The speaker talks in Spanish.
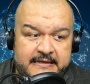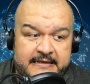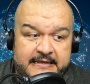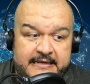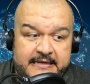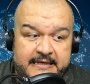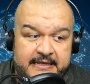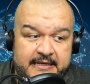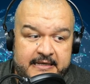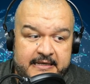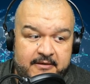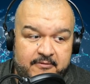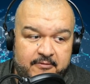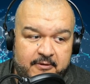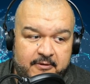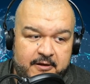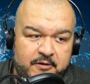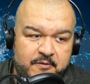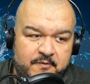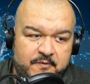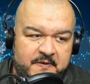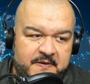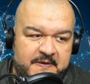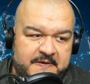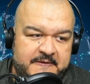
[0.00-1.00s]
Y, y,
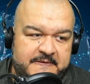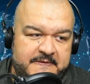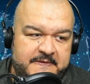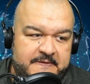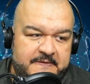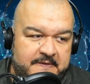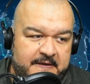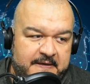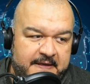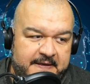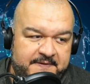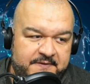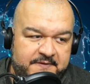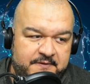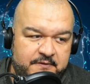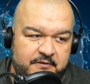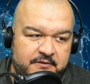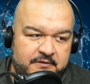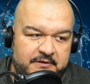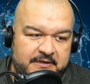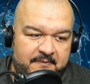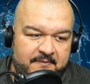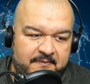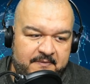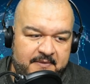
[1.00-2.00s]
bueno, pues esto
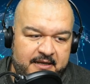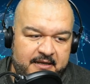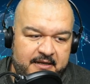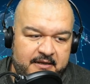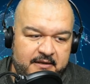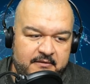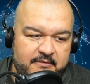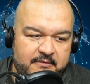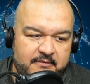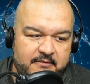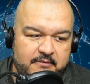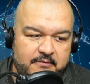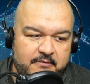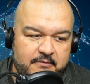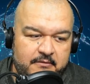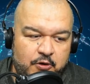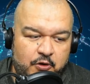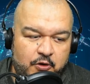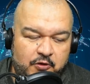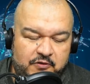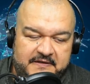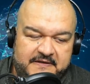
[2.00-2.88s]
también no sé